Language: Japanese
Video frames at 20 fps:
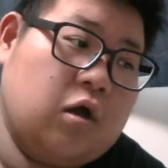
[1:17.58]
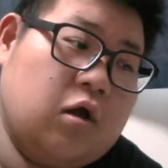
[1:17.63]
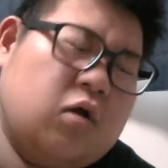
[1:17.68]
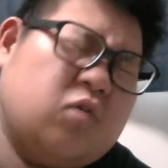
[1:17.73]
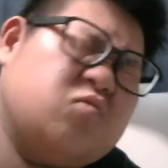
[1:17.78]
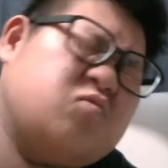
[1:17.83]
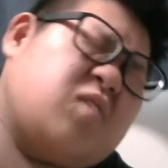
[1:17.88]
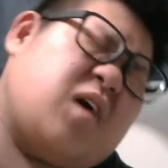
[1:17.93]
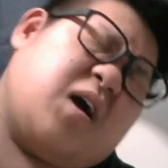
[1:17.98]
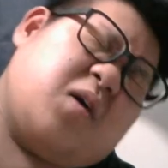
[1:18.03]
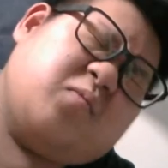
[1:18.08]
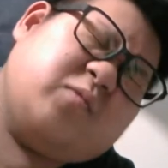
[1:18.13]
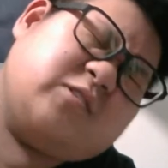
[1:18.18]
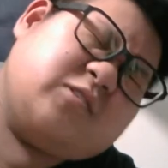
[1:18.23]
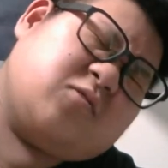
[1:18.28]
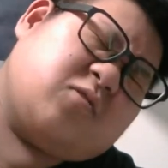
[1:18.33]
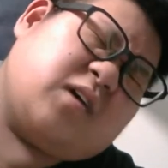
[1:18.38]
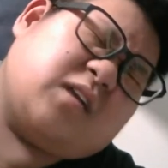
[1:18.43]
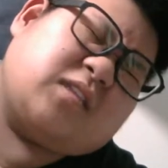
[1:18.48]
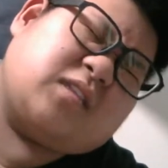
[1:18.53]
うわぁ、面
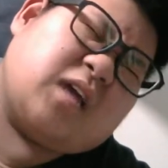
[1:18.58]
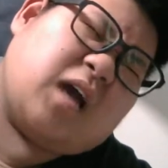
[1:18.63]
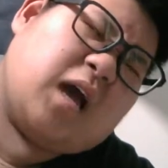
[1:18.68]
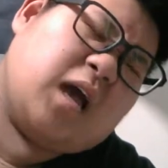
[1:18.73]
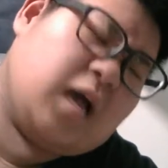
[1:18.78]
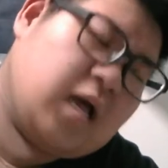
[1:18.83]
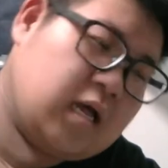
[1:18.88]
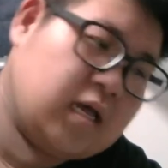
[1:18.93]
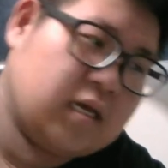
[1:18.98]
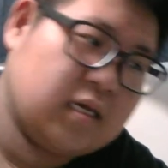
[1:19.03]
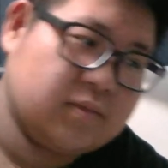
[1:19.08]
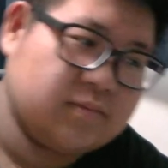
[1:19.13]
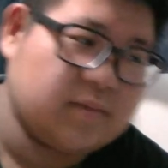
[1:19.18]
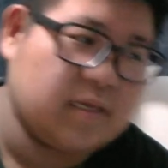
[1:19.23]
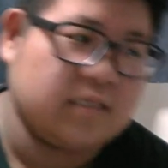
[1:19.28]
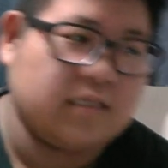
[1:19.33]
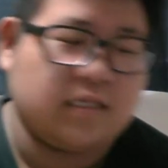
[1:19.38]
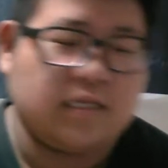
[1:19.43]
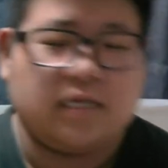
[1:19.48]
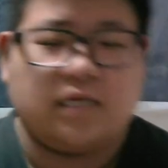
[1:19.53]
白かった。
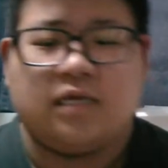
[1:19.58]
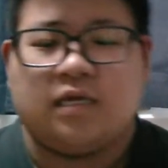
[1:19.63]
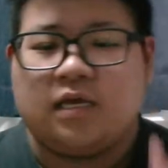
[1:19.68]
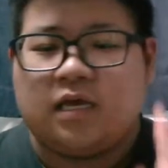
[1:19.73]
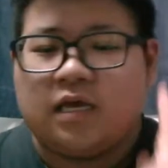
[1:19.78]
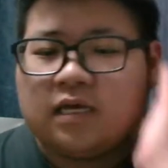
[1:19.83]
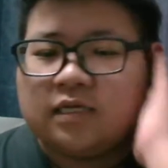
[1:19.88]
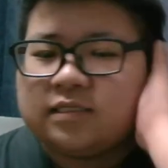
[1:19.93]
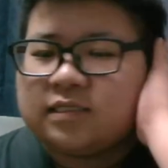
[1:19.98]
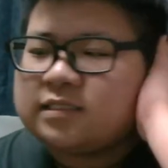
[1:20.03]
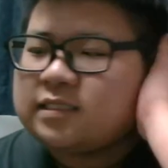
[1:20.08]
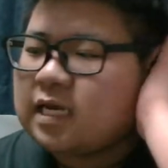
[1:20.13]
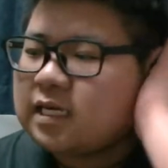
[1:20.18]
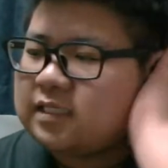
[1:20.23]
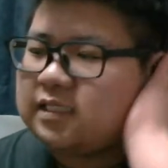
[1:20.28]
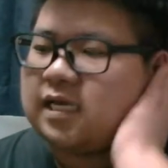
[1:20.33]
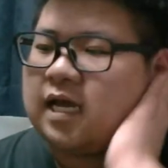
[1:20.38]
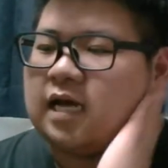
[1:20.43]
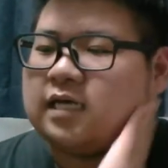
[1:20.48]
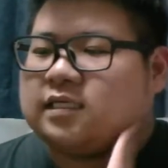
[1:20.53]
までね。で、さっ
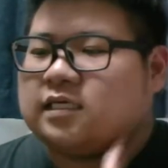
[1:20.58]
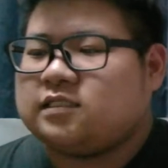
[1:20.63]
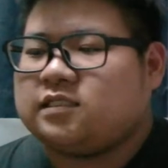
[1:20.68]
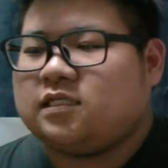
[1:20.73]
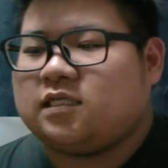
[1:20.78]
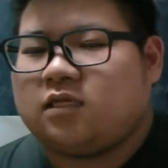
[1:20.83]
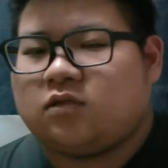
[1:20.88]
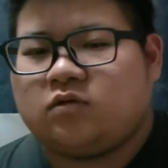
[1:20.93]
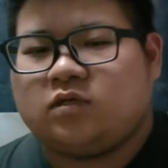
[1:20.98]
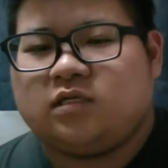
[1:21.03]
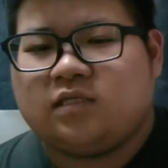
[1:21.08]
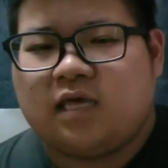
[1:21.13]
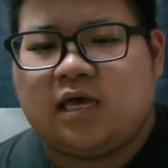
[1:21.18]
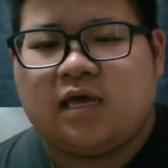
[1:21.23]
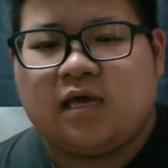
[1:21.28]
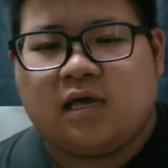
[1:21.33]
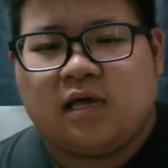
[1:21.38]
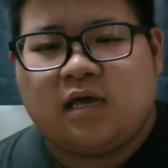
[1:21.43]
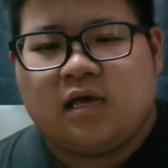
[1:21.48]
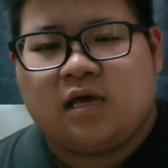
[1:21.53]
き話してた時にね、
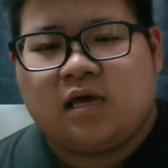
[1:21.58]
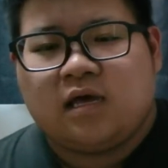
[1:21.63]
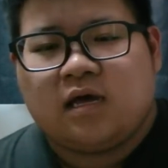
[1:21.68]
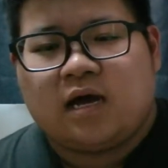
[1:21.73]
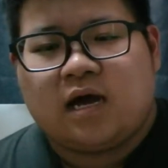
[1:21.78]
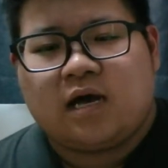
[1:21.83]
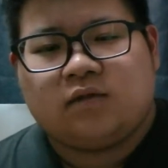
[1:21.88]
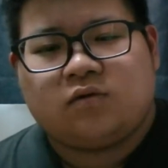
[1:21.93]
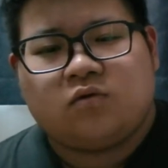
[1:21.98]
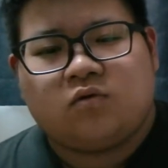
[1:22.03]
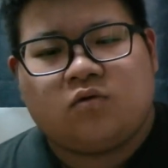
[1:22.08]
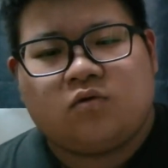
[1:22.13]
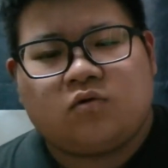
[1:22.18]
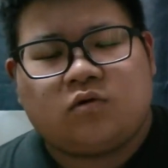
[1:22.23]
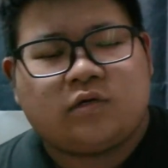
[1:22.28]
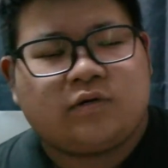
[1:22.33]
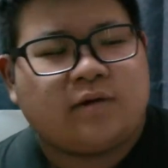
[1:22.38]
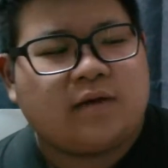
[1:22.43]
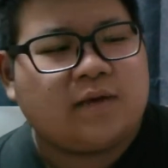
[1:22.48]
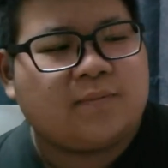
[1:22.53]
あの、
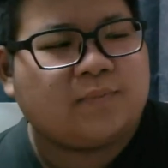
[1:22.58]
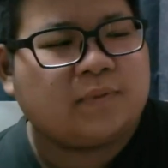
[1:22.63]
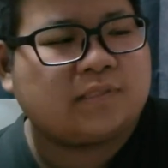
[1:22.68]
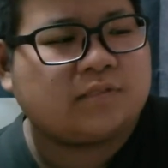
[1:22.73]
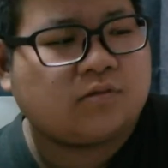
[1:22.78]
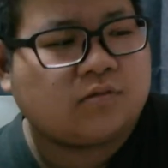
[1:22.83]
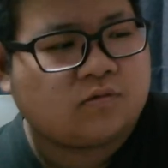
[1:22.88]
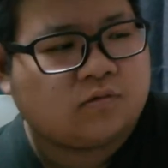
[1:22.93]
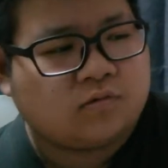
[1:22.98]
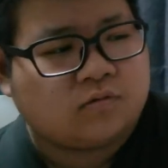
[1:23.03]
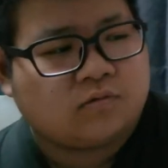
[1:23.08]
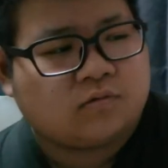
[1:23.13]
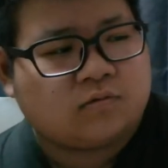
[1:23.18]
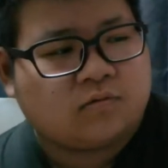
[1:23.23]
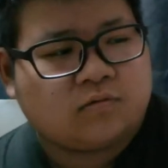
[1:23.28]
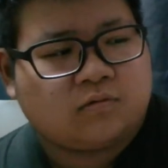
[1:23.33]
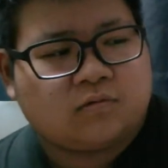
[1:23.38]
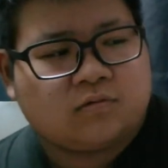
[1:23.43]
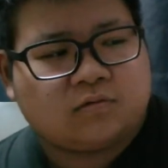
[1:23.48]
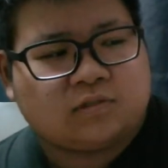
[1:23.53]
俺はやっぱりそ
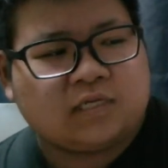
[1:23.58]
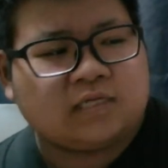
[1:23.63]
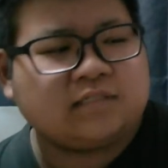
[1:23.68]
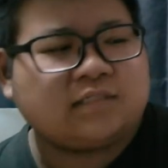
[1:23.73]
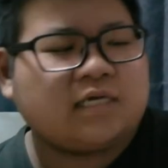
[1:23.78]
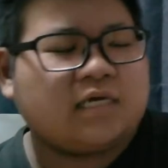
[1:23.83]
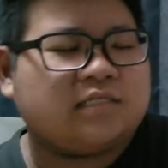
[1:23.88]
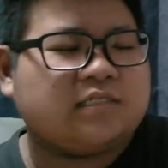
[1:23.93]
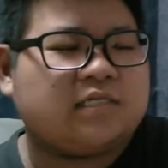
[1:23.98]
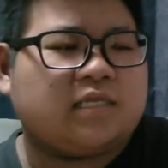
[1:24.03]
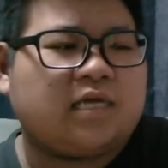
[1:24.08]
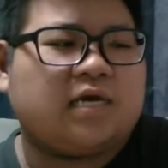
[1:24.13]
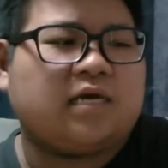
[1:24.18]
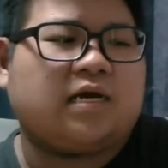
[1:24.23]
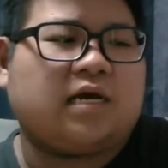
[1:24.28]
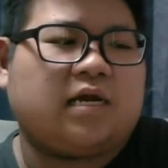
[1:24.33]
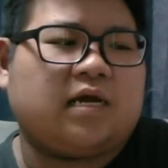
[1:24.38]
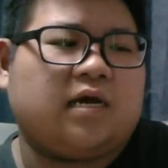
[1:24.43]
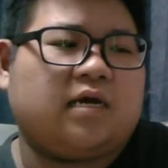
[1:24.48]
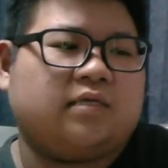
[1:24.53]
の、天才じゃない
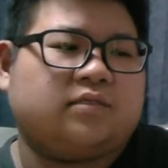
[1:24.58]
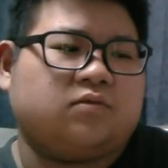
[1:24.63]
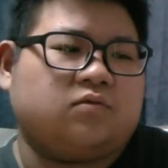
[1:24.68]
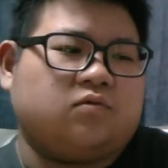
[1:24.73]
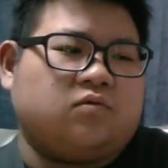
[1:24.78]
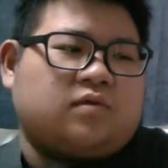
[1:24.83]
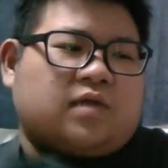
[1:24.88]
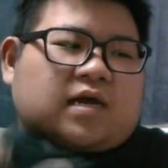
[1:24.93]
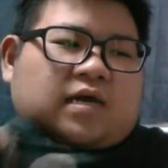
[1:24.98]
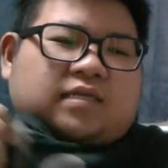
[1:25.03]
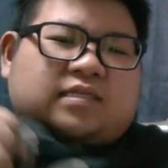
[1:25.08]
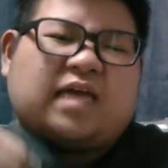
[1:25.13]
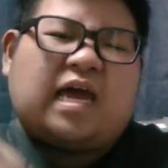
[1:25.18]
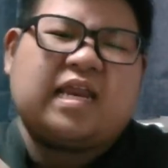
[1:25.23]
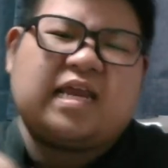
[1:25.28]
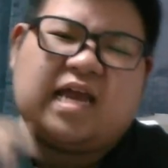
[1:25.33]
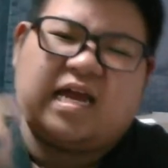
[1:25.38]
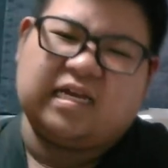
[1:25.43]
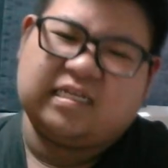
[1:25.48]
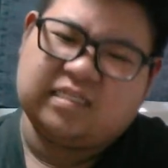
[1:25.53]
から、その、なんか
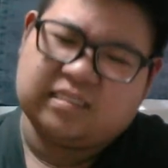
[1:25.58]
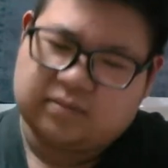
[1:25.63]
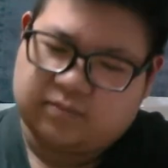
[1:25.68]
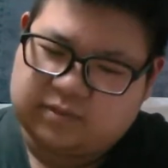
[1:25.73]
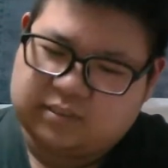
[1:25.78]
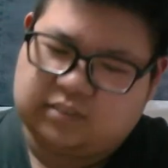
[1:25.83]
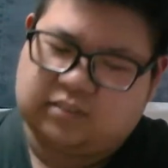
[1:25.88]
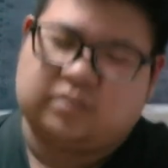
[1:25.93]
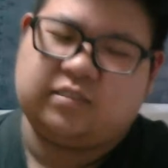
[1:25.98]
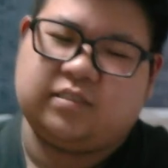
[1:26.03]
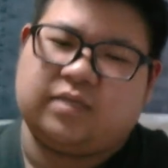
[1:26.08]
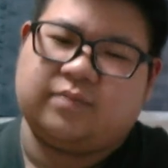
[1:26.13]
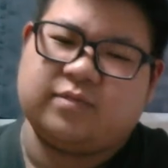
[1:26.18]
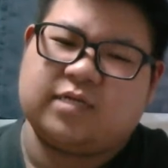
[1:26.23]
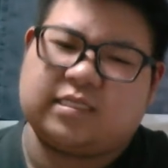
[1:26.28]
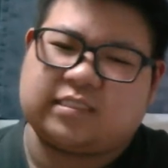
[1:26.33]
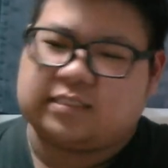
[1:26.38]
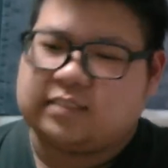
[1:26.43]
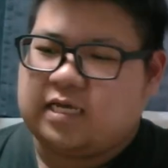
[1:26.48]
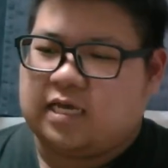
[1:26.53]
誰かが言ってた
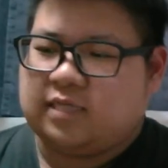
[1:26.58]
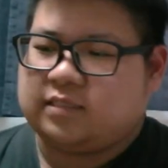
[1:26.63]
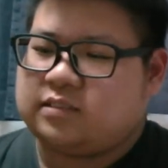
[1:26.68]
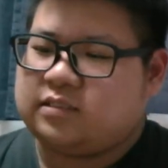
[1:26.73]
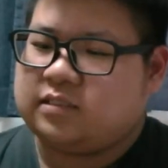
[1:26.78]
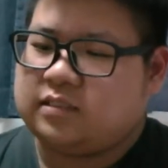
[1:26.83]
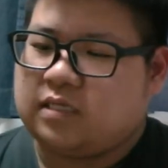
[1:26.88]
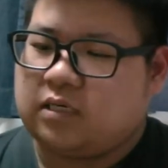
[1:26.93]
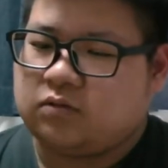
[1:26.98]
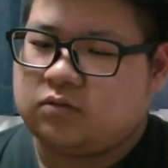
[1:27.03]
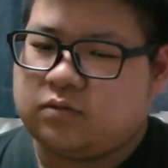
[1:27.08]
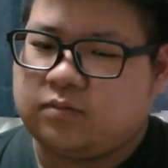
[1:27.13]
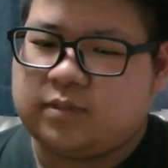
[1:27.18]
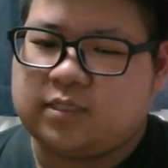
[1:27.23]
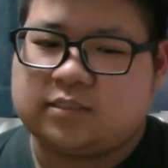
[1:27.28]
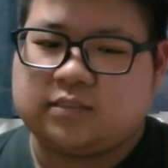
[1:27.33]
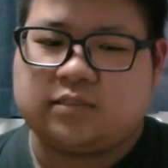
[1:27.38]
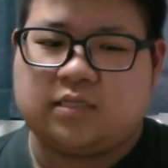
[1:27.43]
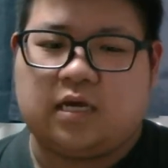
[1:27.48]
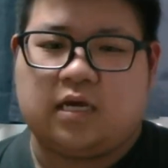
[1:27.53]
ツイッタームカつくなツイッターほんと
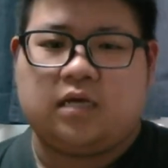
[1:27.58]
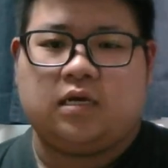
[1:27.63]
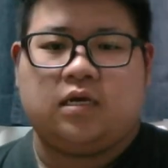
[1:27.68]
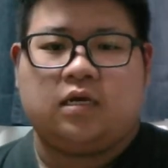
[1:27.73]
ムカつくな